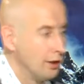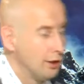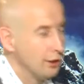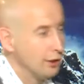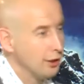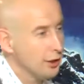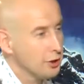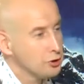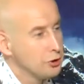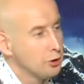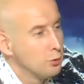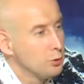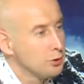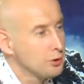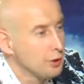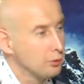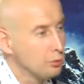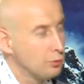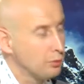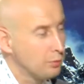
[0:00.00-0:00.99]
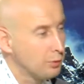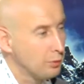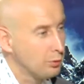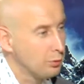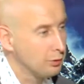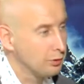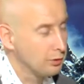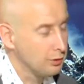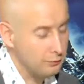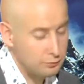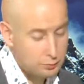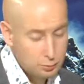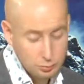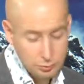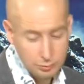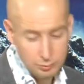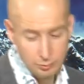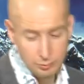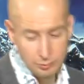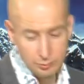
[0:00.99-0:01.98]
И каждый гость, который приходит к нам в
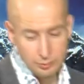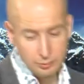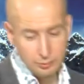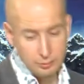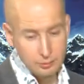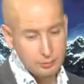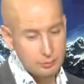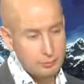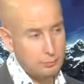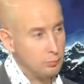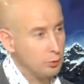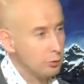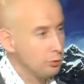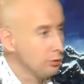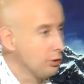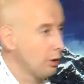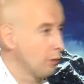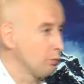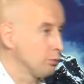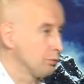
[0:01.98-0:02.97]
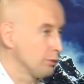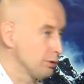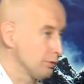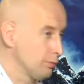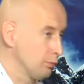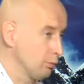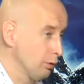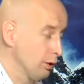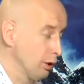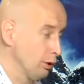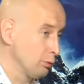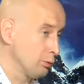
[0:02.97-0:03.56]
студию, он э, берет какую-то свою грань.